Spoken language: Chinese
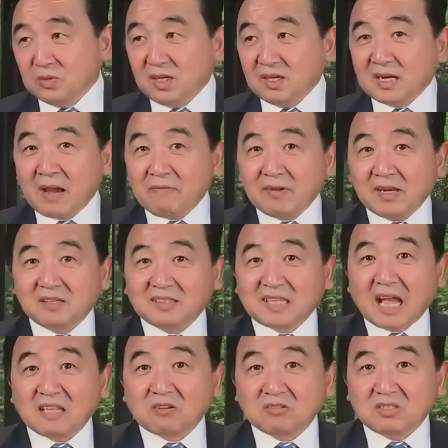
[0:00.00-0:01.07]
而他为了
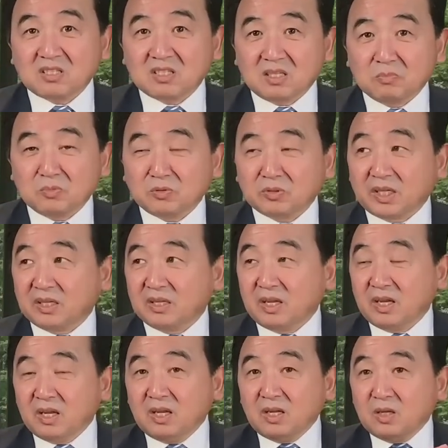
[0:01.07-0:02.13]
达到自己目的，
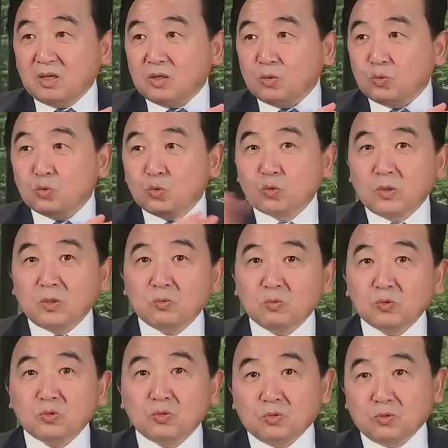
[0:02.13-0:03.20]
无规
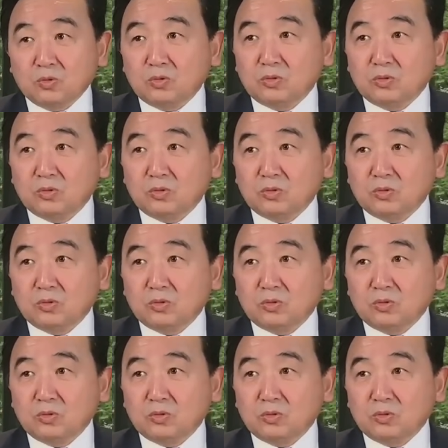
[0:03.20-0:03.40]
无矩，